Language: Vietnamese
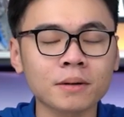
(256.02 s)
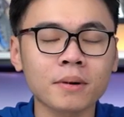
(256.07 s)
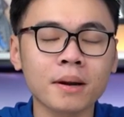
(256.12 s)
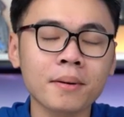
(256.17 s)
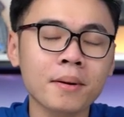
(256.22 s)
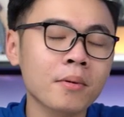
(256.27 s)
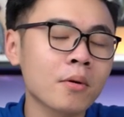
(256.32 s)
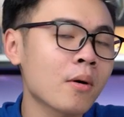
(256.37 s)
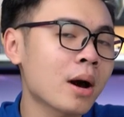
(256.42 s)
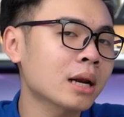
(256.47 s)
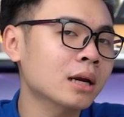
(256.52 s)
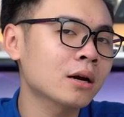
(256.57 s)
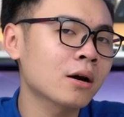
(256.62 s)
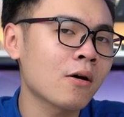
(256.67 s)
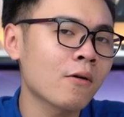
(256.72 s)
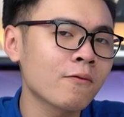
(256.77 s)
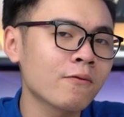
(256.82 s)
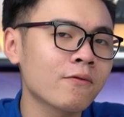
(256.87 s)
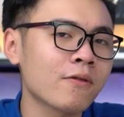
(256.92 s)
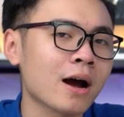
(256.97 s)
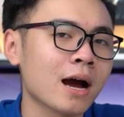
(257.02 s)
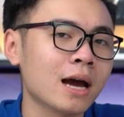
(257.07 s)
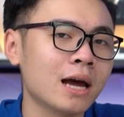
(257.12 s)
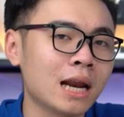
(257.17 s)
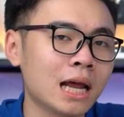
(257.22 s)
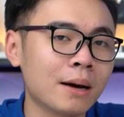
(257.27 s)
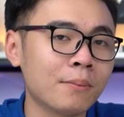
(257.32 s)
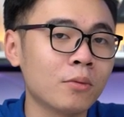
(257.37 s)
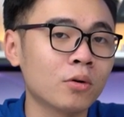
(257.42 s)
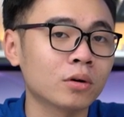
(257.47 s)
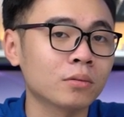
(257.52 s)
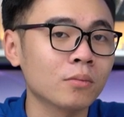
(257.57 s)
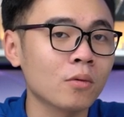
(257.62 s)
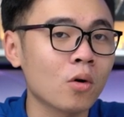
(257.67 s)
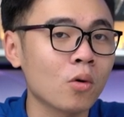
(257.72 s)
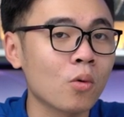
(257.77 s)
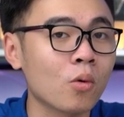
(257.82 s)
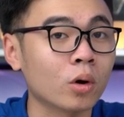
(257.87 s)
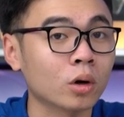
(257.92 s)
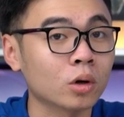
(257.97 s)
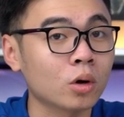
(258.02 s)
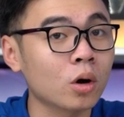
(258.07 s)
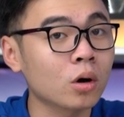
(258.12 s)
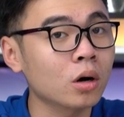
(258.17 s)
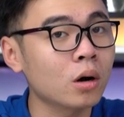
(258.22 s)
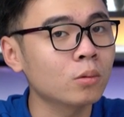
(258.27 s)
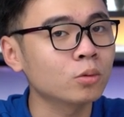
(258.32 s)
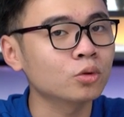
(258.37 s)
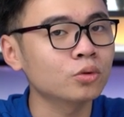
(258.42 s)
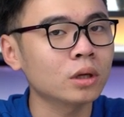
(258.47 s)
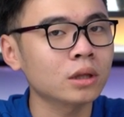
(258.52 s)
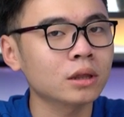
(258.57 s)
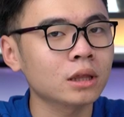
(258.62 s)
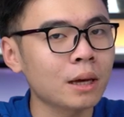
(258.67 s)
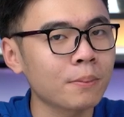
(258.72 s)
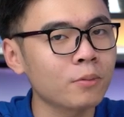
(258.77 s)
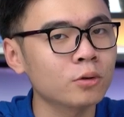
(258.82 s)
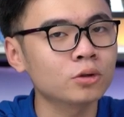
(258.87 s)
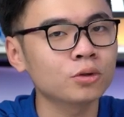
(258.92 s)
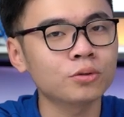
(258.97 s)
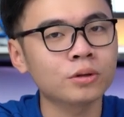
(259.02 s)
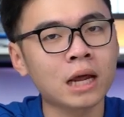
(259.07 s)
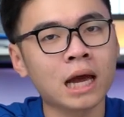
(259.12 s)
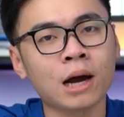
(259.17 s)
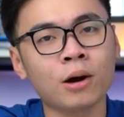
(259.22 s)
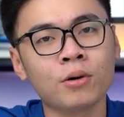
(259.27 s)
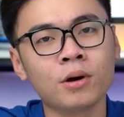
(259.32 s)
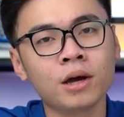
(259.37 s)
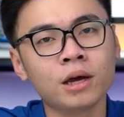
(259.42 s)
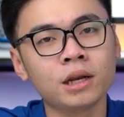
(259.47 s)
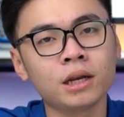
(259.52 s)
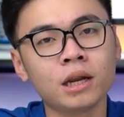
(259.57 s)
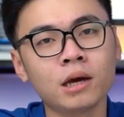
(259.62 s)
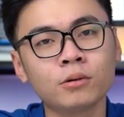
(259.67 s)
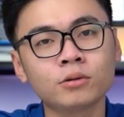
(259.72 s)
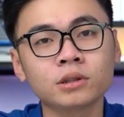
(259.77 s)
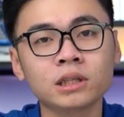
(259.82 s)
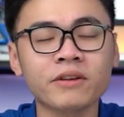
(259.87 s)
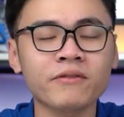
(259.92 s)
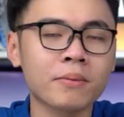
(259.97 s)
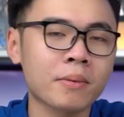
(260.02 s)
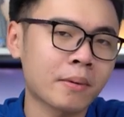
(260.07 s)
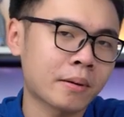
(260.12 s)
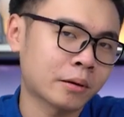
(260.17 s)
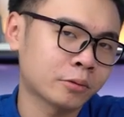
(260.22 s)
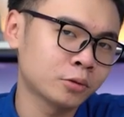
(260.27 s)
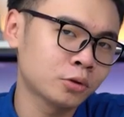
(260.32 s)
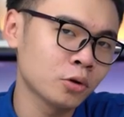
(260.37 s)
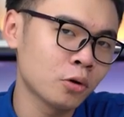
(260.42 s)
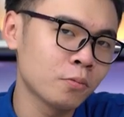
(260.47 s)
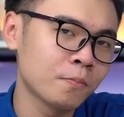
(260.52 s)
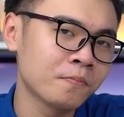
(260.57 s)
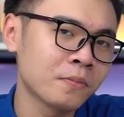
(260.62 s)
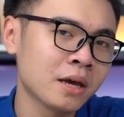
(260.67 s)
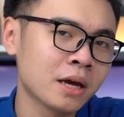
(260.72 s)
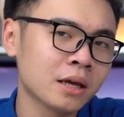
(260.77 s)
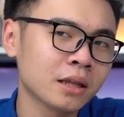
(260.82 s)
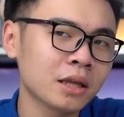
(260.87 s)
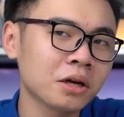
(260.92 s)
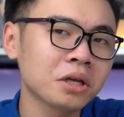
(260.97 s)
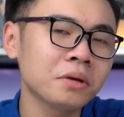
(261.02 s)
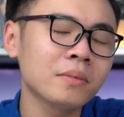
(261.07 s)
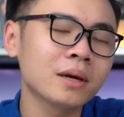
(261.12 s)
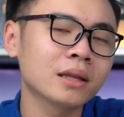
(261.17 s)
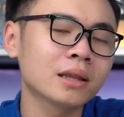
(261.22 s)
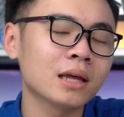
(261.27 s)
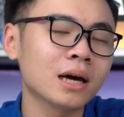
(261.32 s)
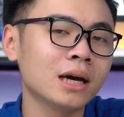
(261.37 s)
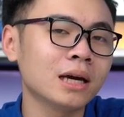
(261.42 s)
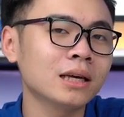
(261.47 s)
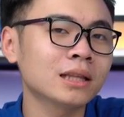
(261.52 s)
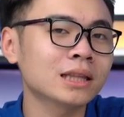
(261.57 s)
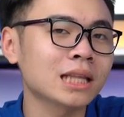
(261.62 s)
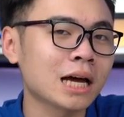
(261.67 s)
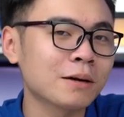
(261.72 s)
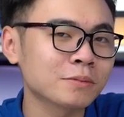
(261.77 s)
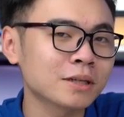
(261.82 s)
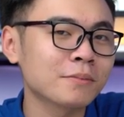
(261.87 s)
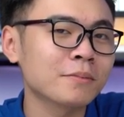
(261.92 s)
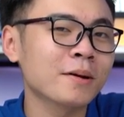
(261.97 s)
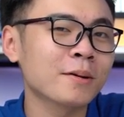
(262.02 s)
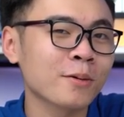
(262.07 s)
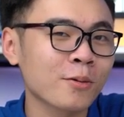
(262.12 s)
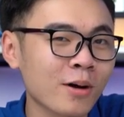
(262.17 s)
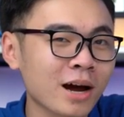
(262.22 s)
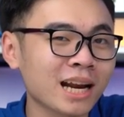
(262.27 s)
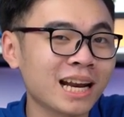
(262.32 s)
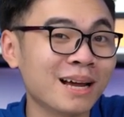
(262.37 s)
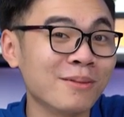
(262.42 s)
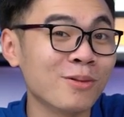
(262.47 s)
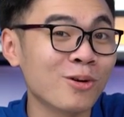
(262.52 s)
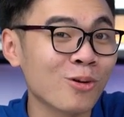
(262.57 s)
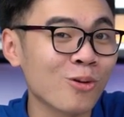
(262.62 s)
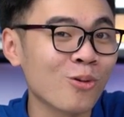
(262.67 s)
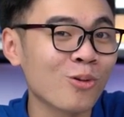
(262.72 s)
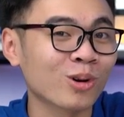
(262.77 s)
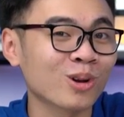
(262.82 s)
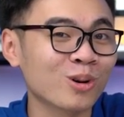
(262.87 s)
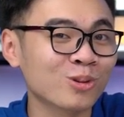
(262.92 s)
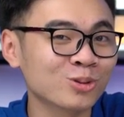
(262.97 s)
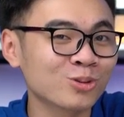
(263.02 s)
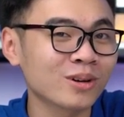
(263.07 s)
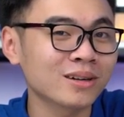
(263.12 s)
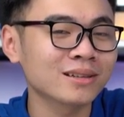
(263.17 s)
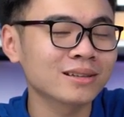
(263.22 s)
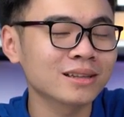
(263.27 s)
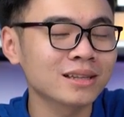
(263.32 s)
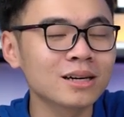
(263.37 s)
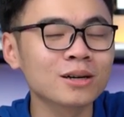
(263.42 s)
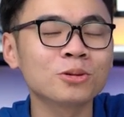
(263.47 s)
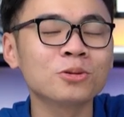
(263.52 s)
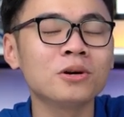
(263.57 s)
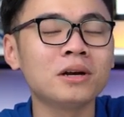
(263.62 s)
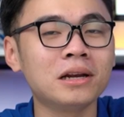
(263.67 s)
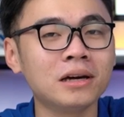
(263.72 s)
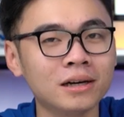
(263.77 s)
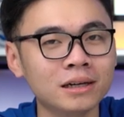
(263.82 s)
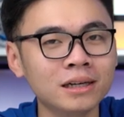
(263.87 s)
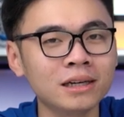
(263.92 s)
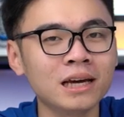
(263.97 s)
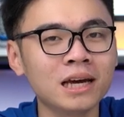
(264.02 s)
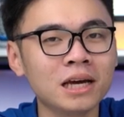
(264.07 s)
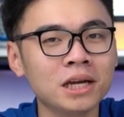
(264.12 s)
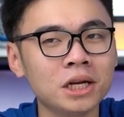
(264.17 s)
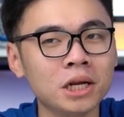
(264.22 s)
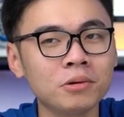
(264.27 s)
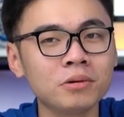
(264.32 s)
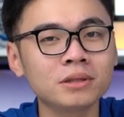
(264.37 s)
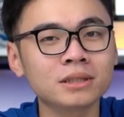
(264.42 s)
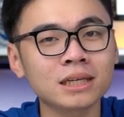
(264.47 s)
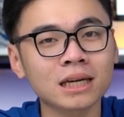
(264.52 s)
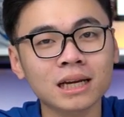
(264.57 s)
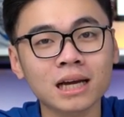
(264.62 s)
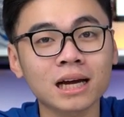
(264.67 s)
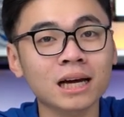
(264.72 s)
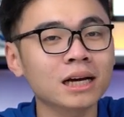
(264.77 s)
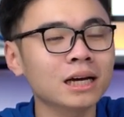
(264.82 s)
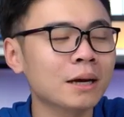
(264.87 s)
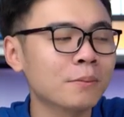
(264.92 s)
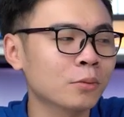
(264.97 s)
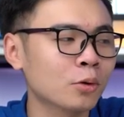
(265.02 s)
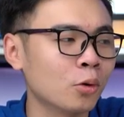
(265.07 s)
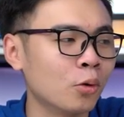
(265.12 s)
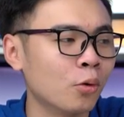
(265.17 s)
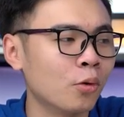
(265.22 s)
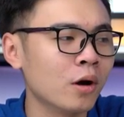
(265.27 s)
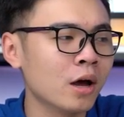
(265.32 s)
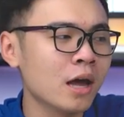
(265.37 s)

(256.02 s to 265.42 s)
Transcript: trăm năm mươi oát không phải là một bộ nguồn có công suất thấp một chút nào nếu xét về mặt bằng chung. Thế nhưng mình thấy tám trăm năm mươi oát là bộ nguồn công suất tương đối lớn nếu như xét các game thủ.